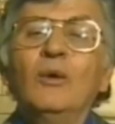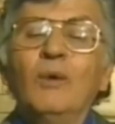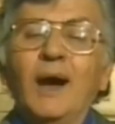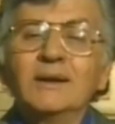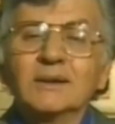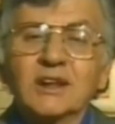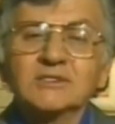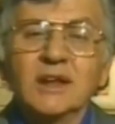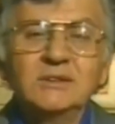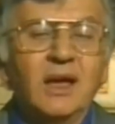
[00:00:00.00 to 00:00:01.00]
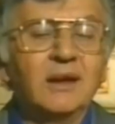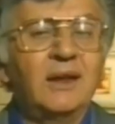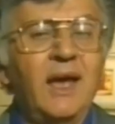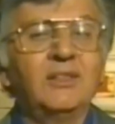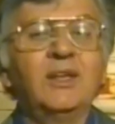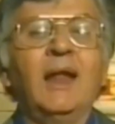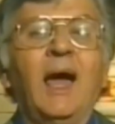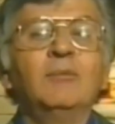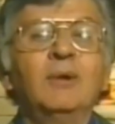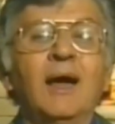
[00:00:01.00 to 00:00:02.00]
وأن نتصدى لهذه
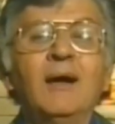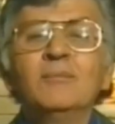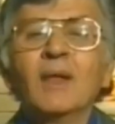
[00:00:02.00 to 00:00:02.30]
الحملة